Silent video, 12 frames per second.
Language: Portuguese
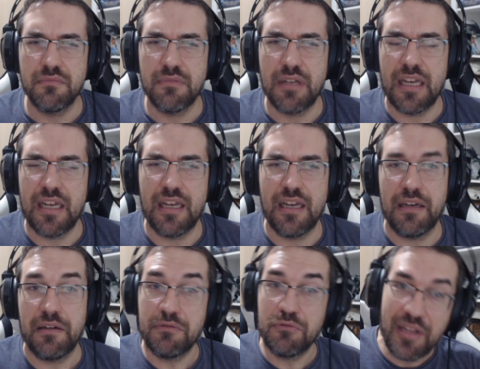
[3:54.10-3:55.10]

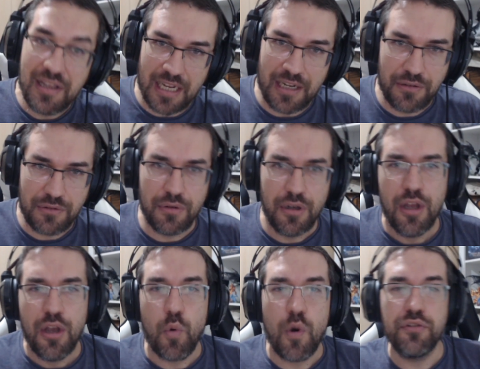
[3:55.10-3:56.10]
Uh, no entanto,
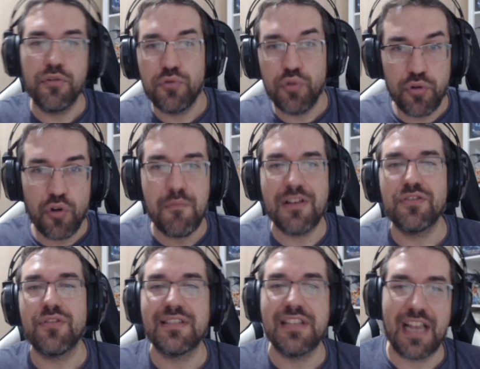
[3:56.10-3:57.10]
quando tudo
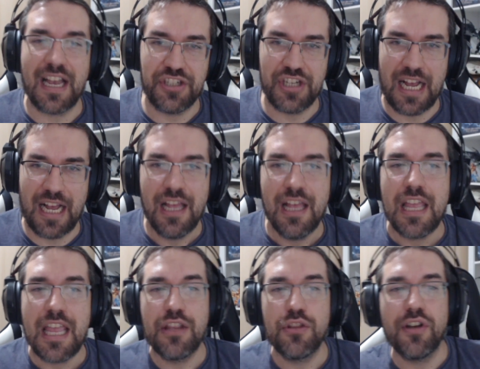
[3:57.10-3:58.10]
começou a se encaixar
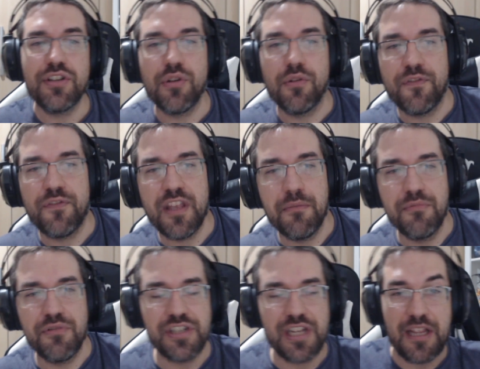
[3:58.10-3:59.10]
e nós
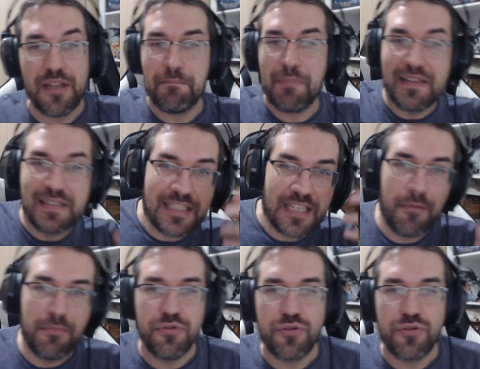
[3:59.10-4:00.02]
ouvimos e pensamos nos